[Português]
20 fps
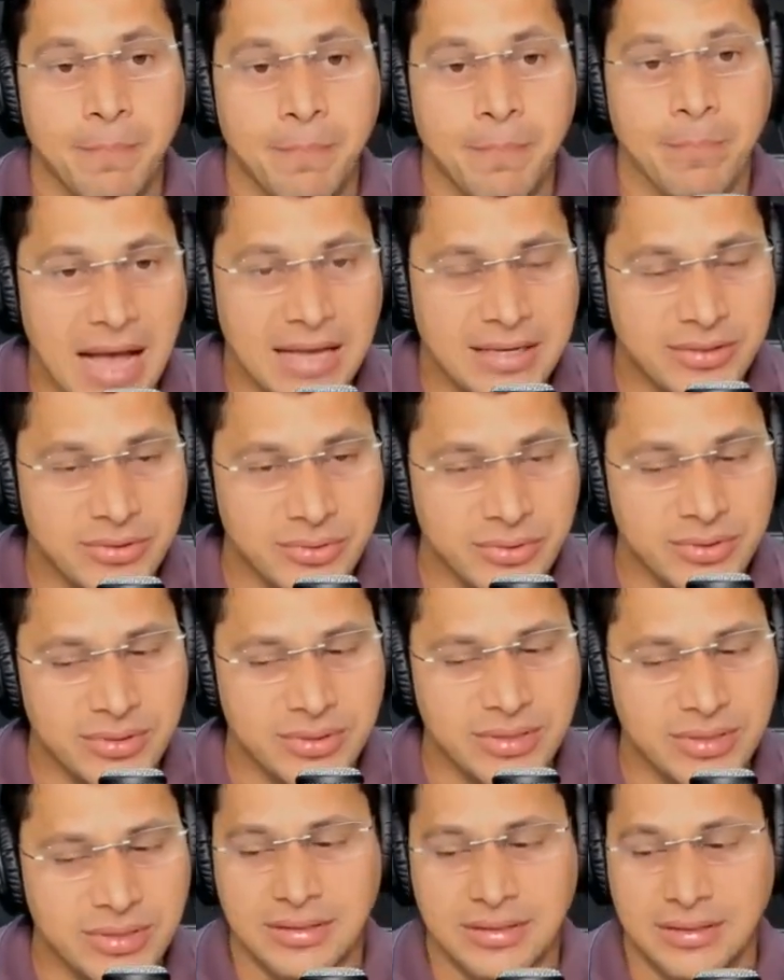
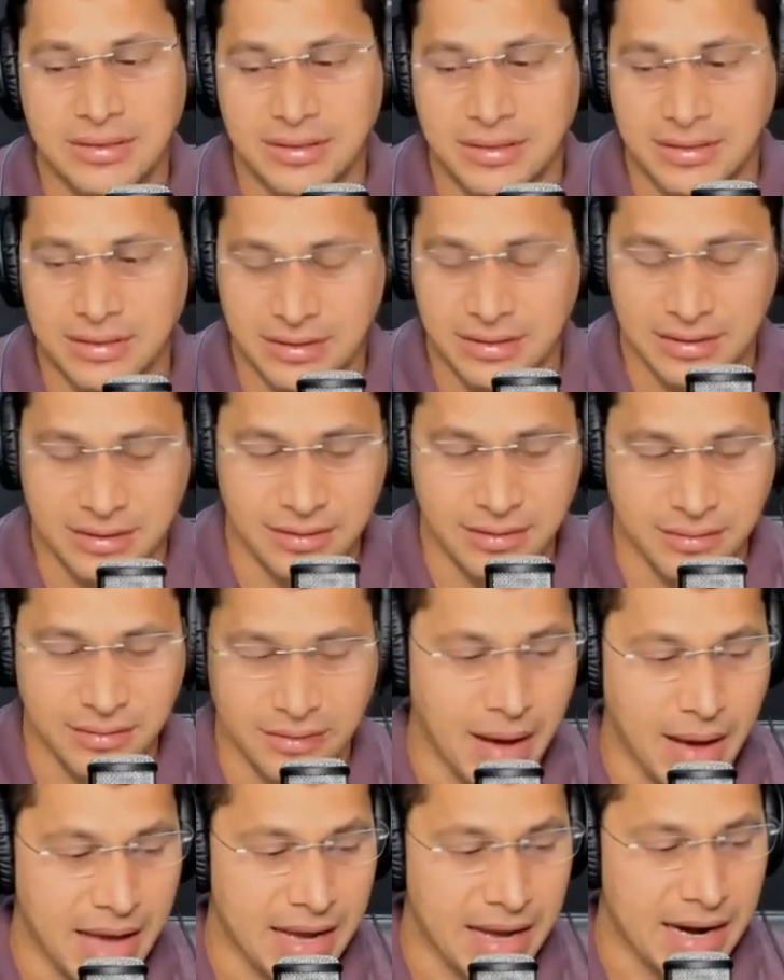passos
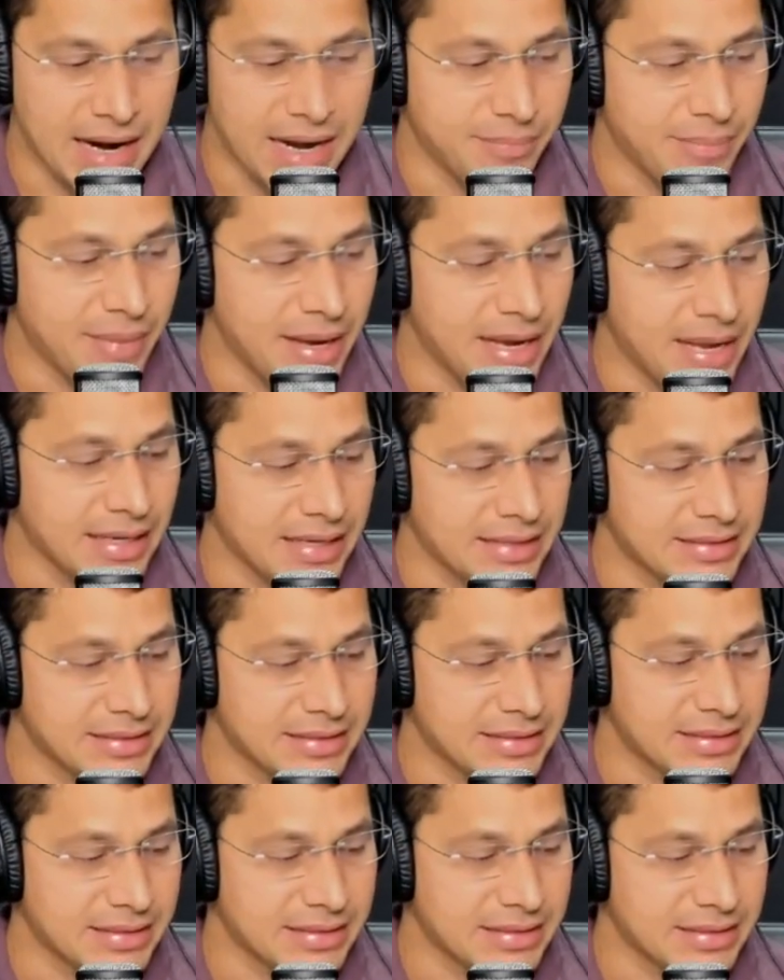para a
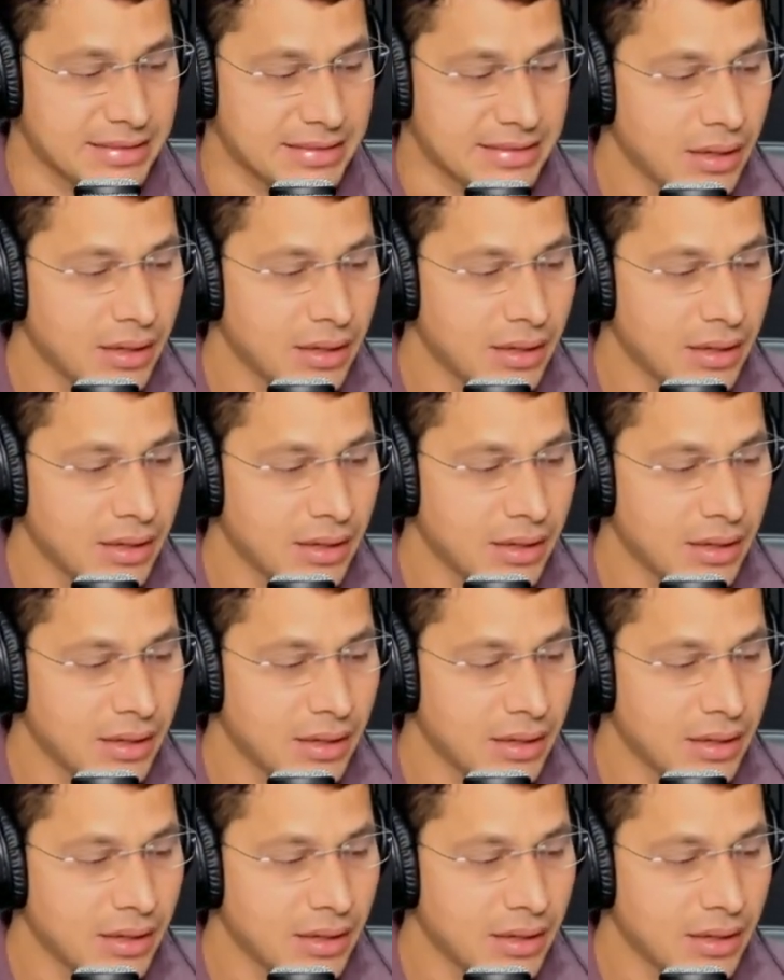libertação.